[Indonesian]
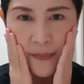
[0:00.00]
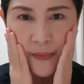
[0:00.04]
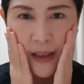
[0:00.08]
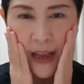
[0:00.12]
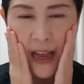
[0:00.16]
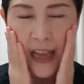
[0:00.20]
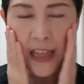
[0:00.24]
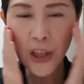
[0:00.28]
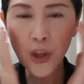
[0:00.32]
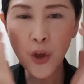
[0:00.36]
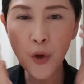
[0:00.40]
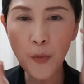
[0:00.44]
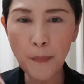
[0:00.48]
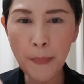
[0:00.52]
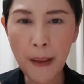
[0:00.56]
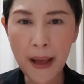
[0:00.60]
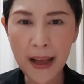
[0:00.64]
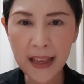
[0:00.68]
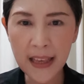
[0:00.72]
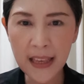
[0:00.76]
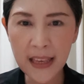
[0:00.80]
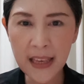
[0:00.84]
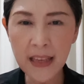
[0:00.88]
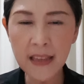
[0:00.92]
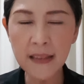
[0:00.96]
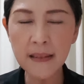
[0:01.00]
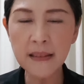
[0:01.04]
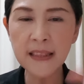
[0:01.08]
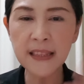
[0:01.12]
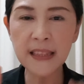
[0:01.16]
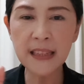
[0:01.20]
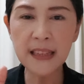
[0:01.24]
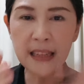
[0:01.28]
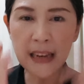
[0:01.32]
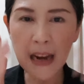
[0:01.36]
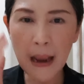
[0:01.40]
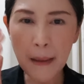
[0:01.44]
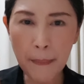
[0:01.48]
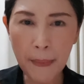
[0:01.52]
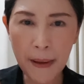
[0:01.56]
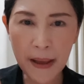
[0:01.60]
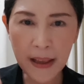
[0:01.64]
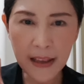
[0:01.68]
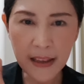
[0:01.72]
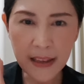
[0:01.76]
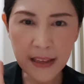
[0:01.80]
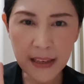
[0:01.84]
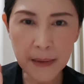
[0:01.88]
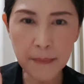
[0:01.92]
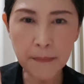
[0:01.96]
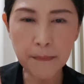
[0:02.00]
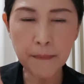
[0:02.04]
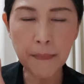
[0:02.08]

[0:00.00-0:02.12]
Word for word: Atau pagi segera pakai krim